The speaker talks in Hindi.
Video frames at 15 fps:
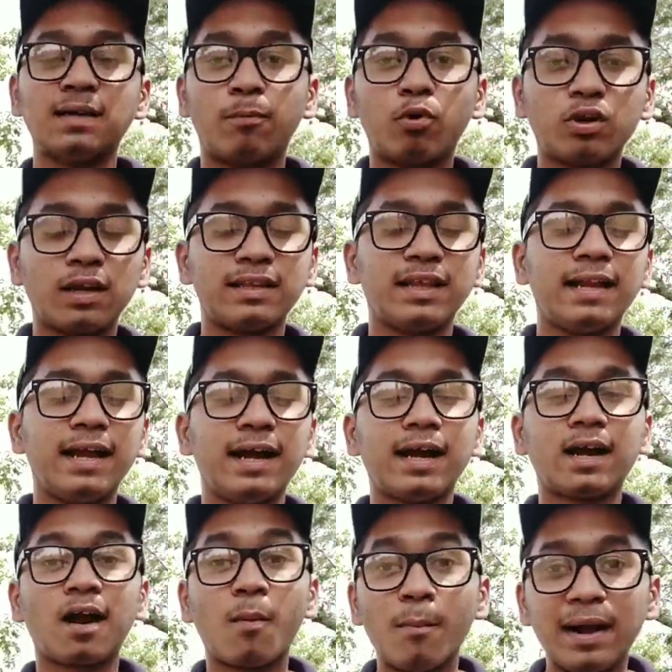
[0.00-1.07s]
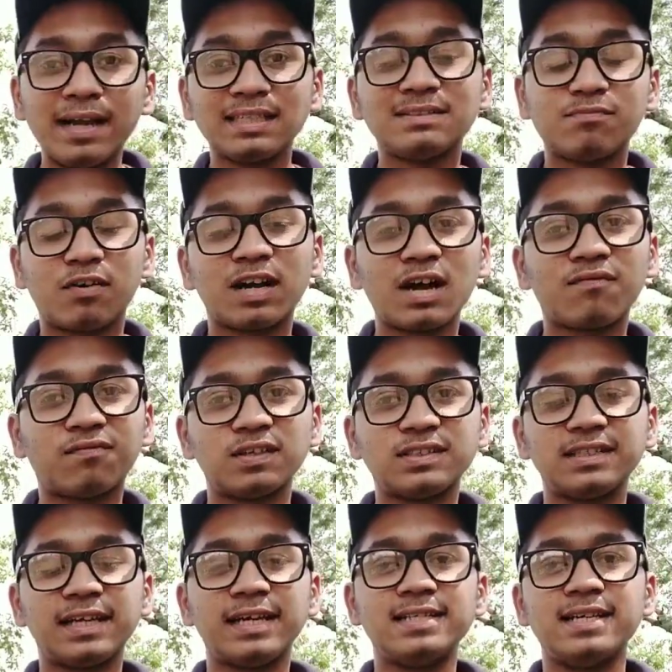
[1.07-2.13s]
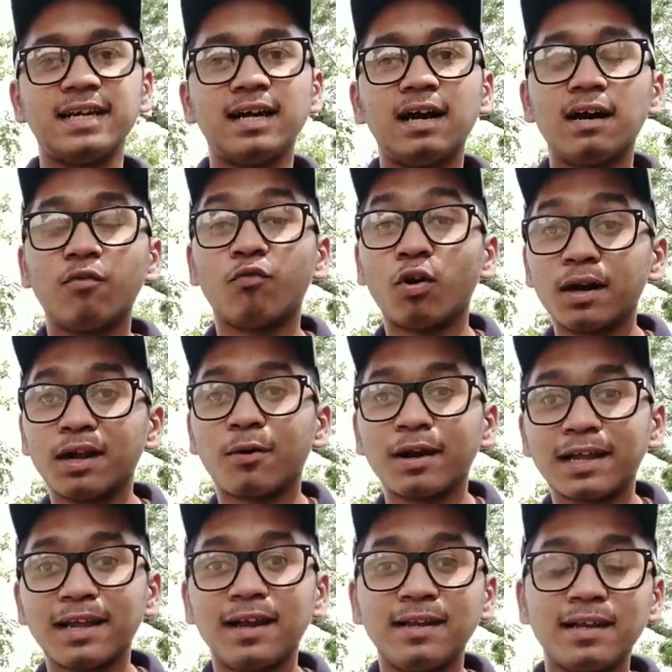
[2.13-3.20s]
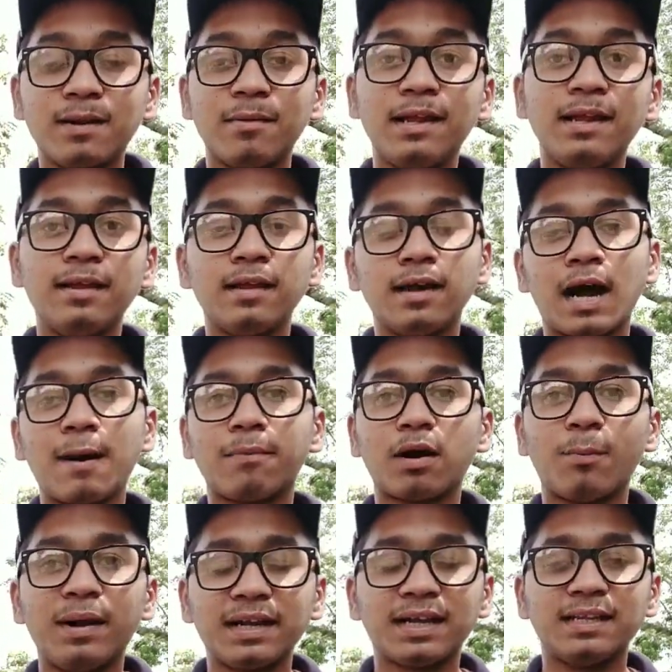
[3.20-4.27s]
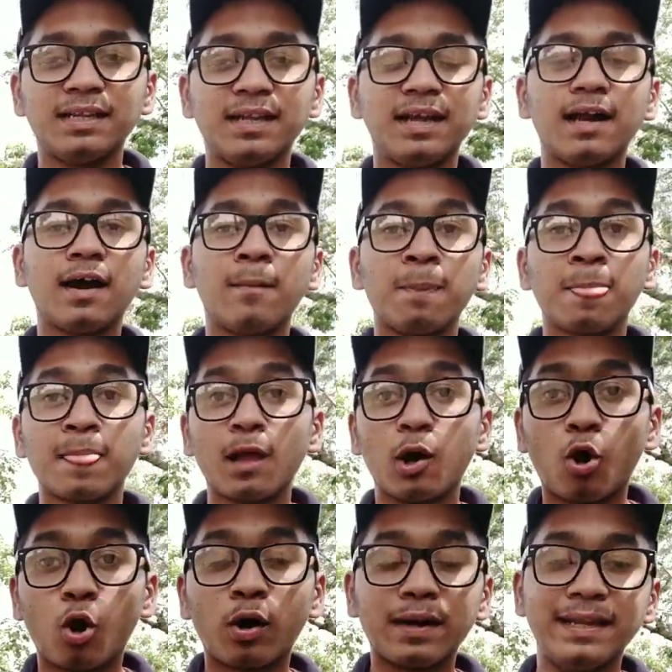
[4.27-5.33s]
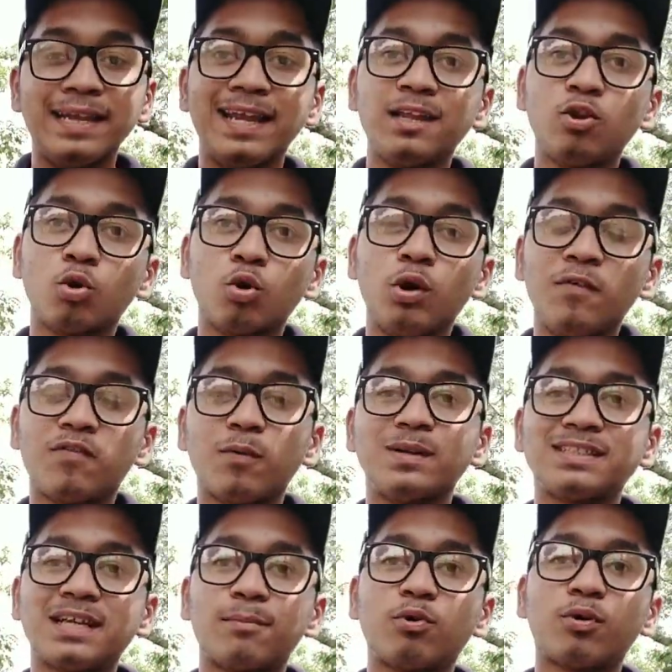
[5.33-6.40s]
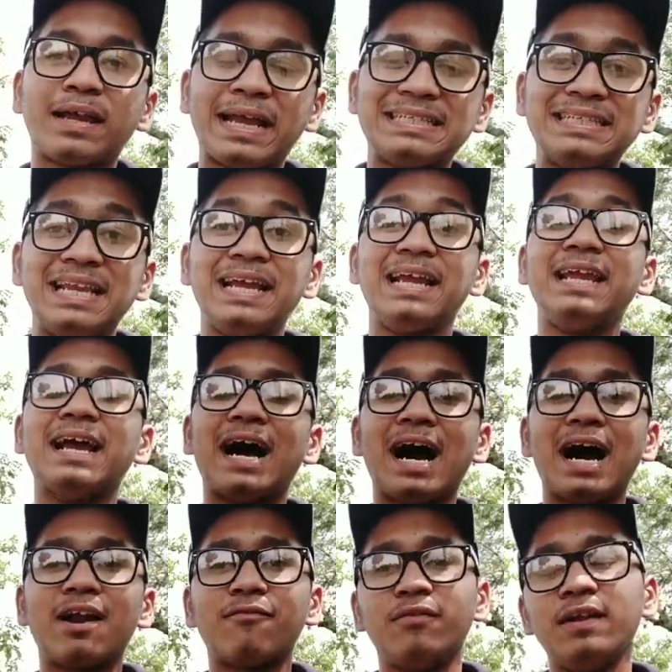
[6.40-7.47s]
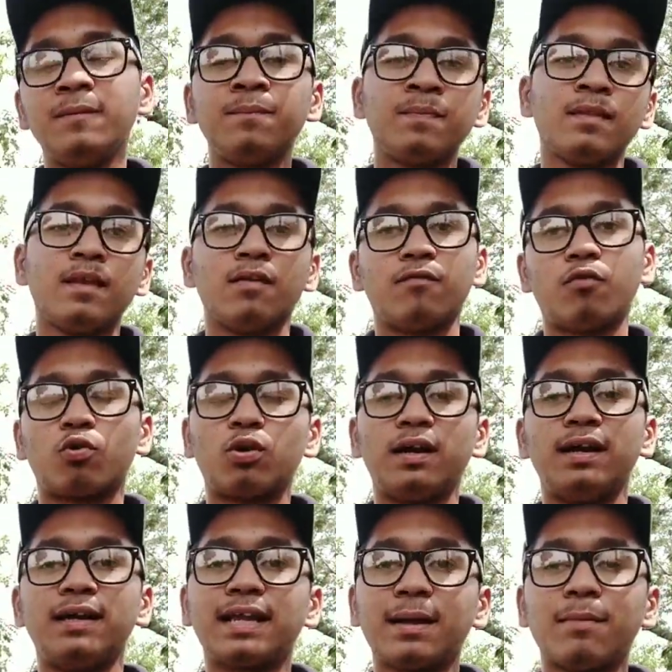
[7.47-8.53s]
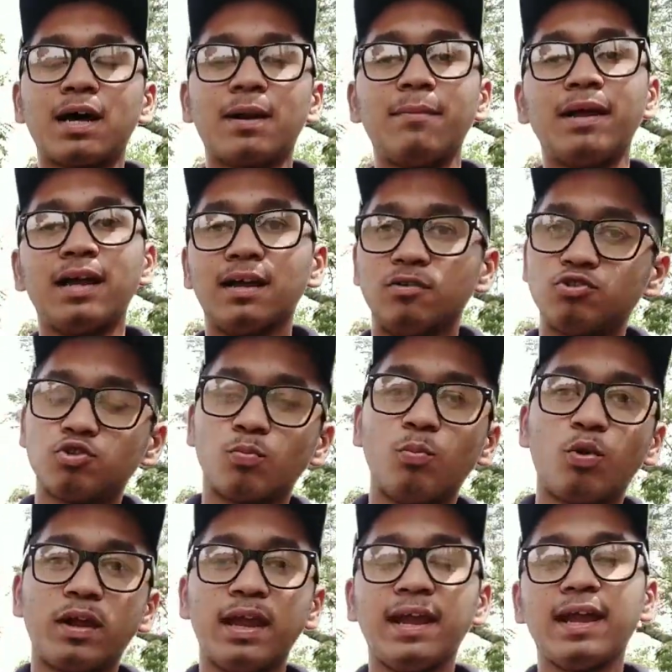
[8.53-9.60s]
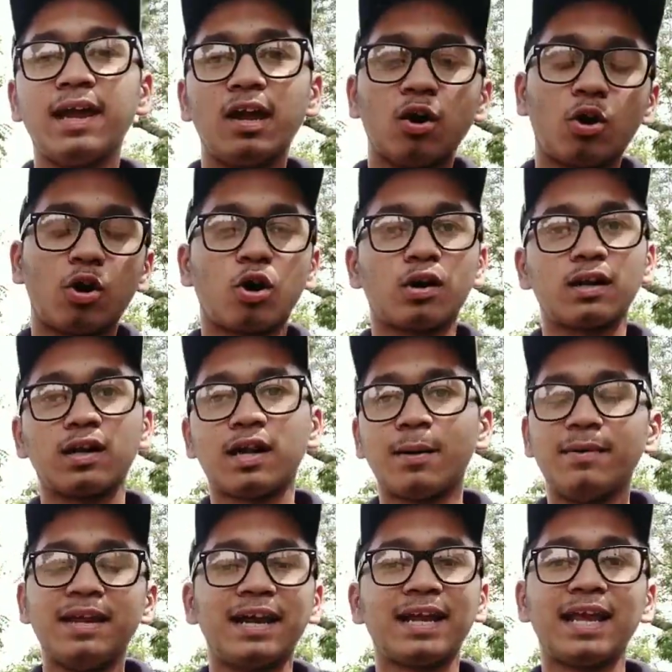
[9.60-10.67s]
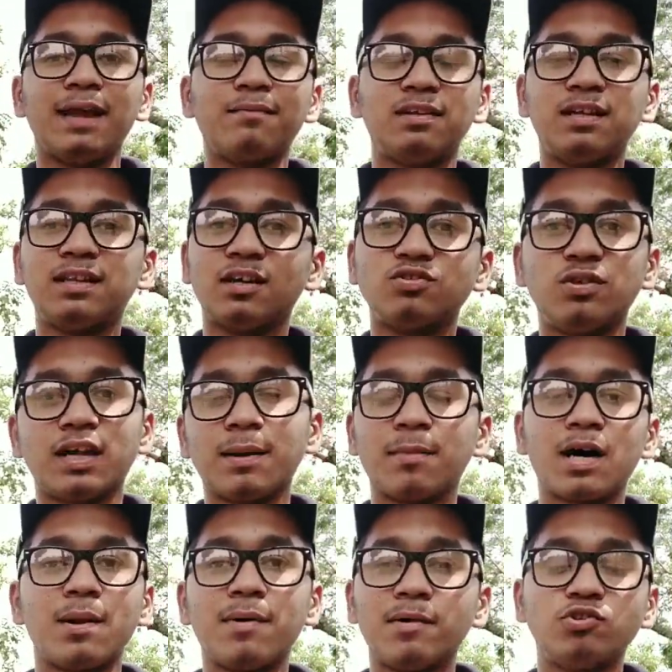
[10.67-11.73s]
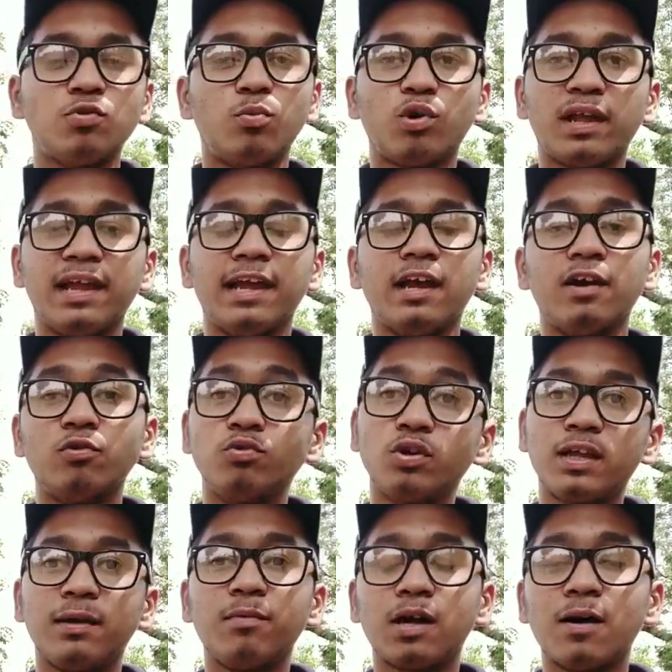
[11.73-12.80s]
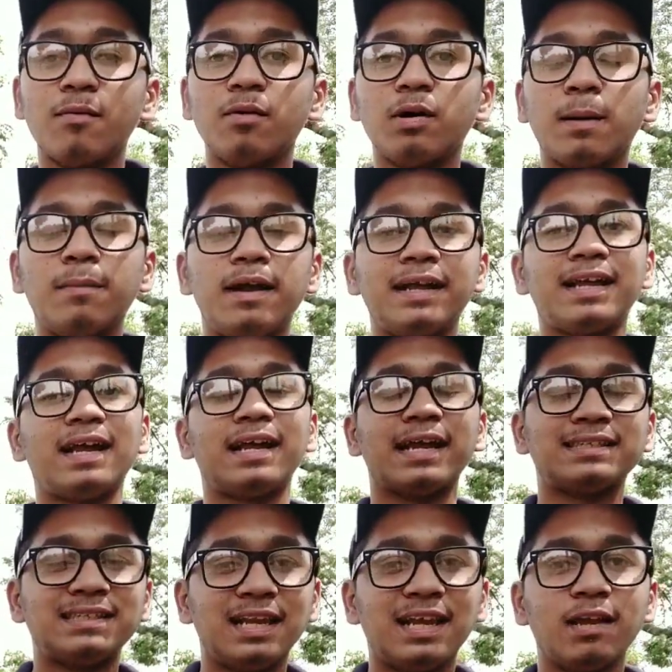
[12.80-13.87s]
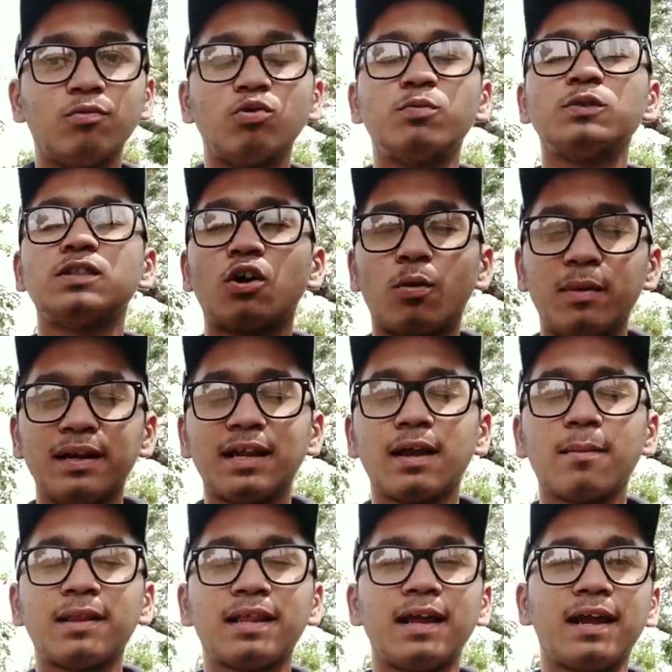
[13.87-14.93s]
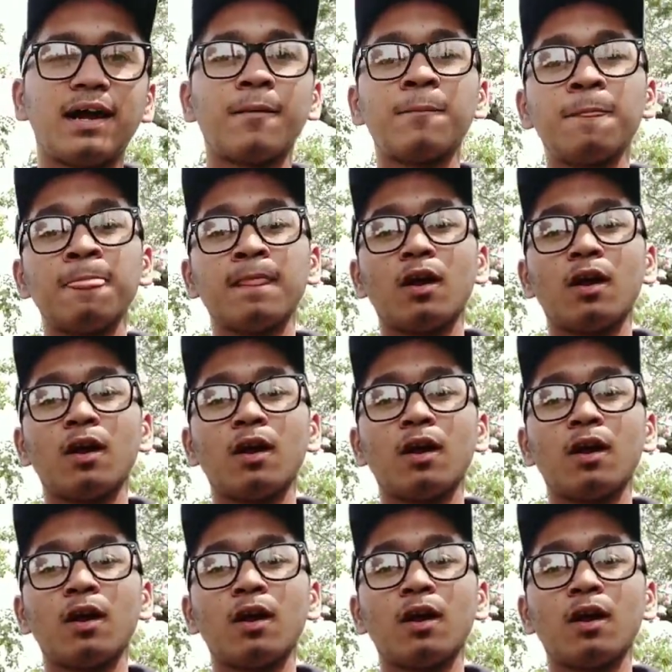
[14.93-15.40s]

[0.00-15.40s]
सपोर्ट करते रहेगा कमेंट फटाफट से कीजिएगा वन आवर के अंदर में ही आप कमेंट कर दीजिएगा और ये दोनों इन्फॉर्मेशन आपको कैसी लगी आर वी फोर हंड्रेड के बारे में जो बुकिंग है और कबीरा के एम थ्री थाउजेंड के बारे में जो बुकिंग है उनकी अपडेट कैसी लगी वो मुझे कमेंट करके बताएगा